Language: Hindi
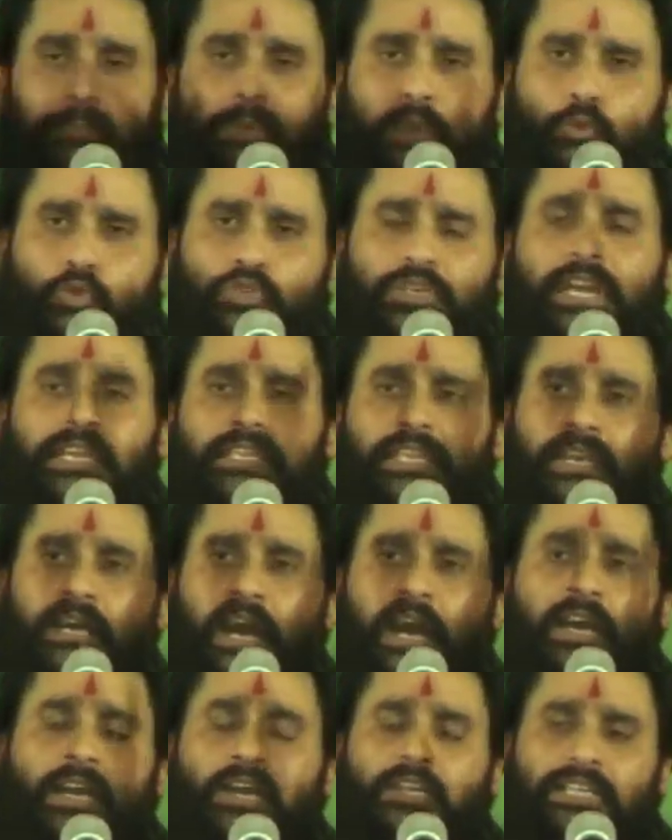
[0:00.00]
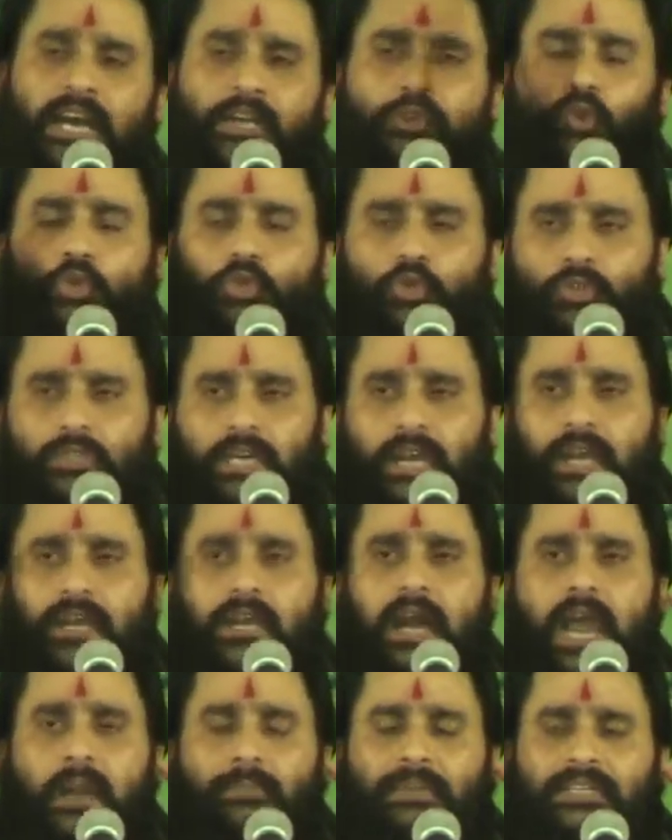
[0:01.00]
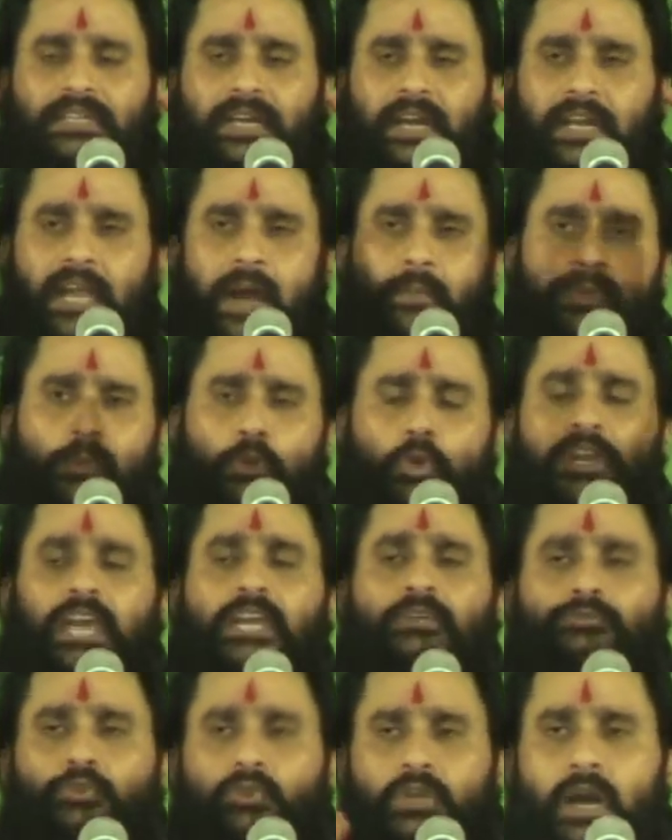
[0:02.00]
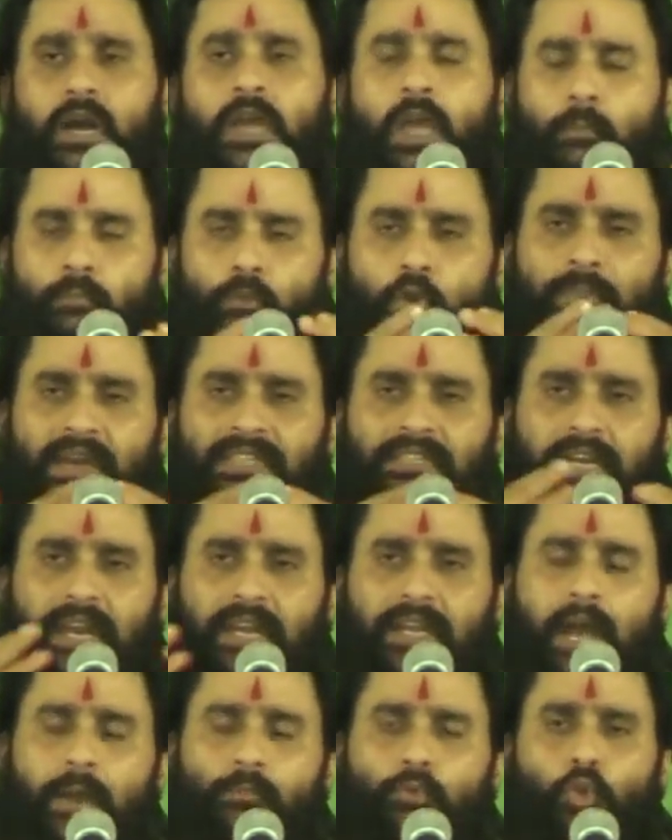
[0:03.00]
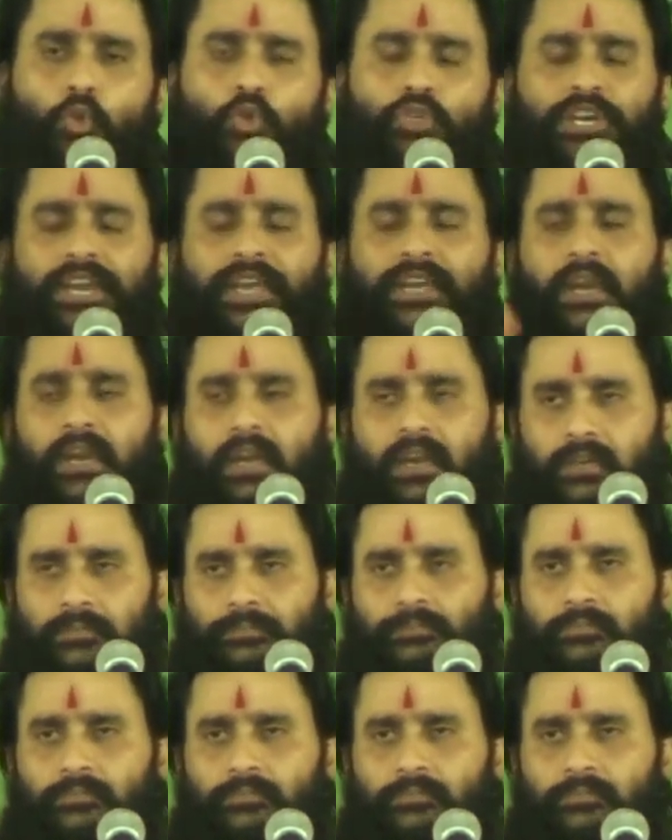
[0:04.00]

हमने कुछ नहीं देखा चाहे कुछ होता रहे कान बंद कर लिया हमको नहीं सुनना मुंह बंद कर लिया हमको कुछ नहीं कहना